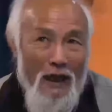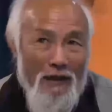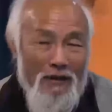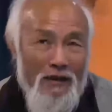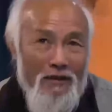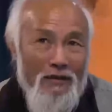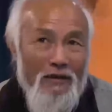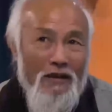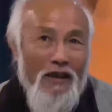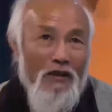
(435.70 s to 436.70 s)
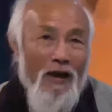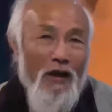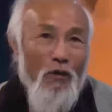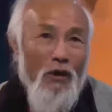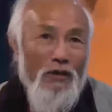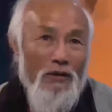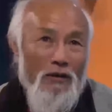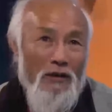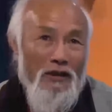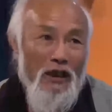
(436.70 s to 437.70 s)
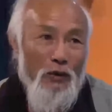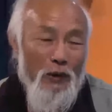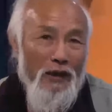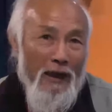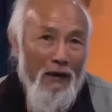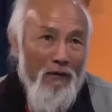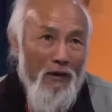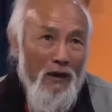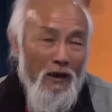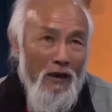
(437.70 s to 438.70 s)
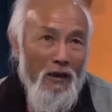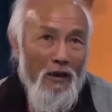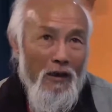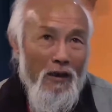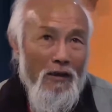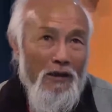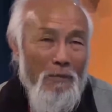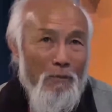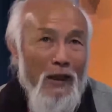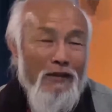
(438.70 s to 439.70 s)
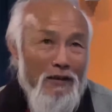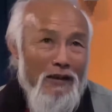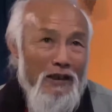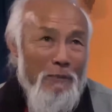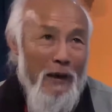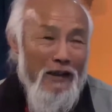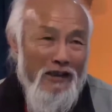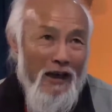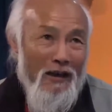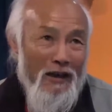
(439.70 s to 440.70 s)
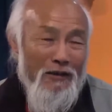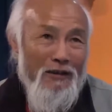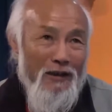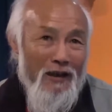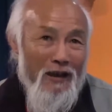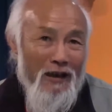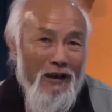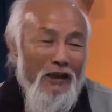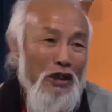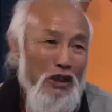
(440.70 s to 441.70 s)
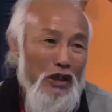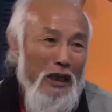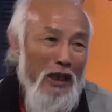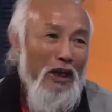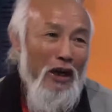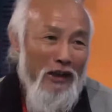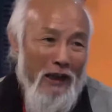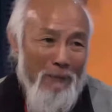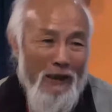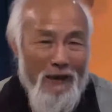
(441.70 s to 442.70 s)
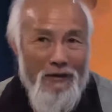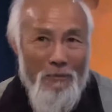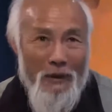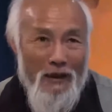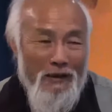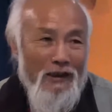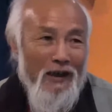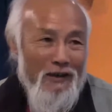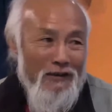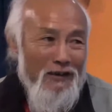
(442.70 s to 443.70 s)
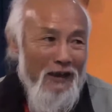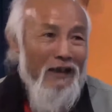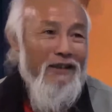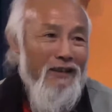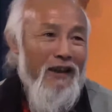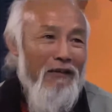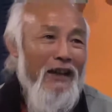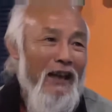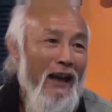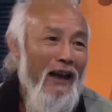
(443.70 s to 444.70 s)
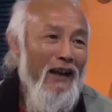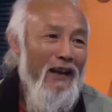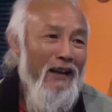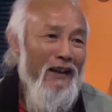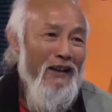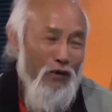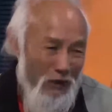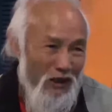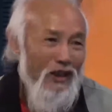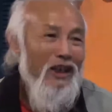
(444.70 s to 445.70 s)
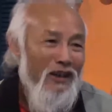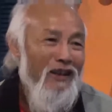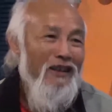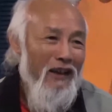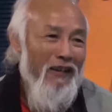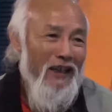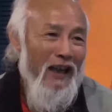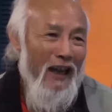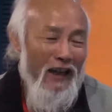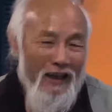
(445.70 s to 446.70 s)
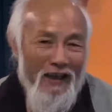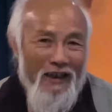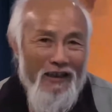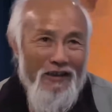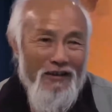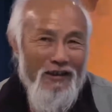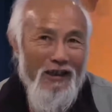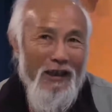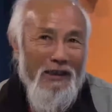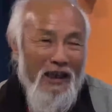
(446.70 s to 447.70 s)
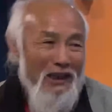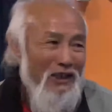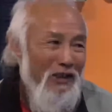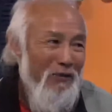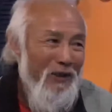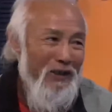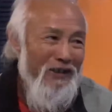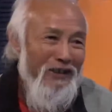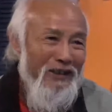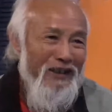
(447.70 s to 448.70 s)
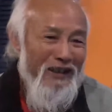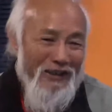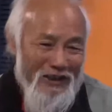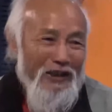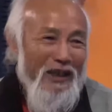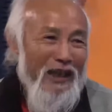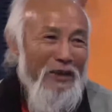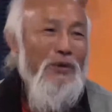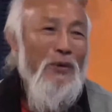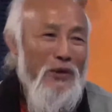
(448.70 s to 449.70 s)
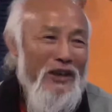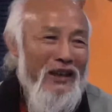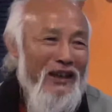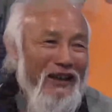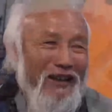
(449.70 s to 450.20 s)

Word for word: 拉一次客的话，我就是在云南，我呃一那时候一般的价格也是。零一年、零二年嘛，那时候本身价格就是拉一次两块钱，最低上车两块钱。有时候呢，他知道我的挣钱的用意，